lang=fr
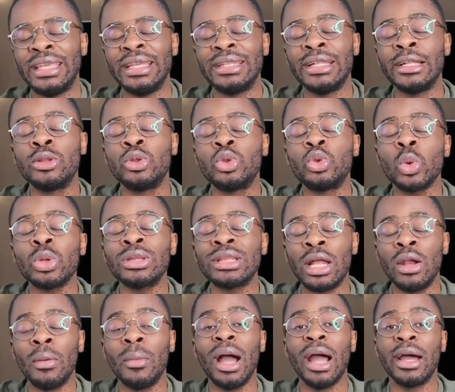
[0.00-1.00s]
et qui était
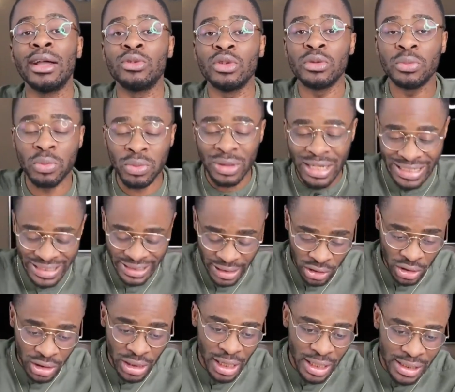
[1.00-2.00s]
totalement gratuite pour les
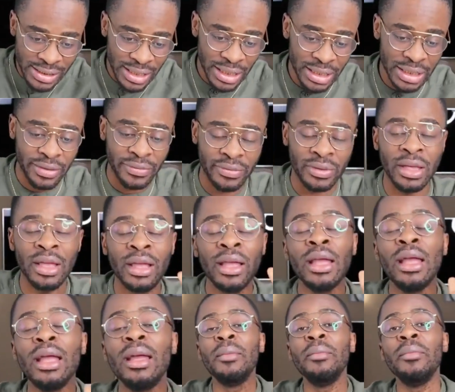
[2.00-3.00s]
chercheurs d'argent certifiés.